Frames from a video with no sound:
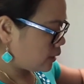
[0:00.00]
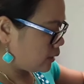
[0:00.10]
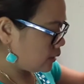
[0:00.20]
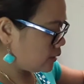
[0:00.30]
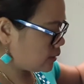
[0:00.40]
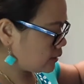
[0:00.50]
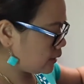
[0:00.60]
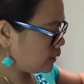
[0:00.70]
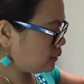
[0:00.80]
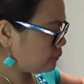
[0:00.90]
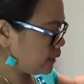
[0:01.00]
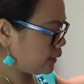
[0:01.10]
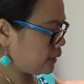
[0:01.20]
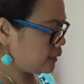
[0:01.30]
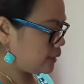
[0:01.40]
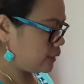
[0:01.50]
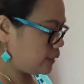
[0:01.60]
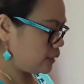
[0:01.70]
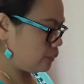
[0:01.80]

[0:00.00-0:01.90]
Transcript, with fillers: Igisa ng maigi.